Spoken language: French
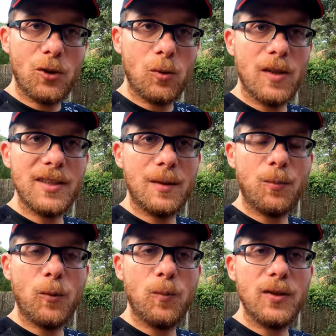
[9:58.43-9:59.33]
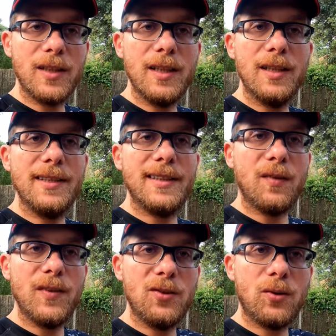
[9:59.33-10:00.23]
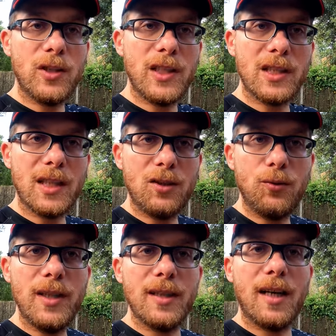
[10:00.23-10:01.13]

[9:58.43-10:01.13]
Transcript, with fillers: commencent à proposer des services de recharge gratuite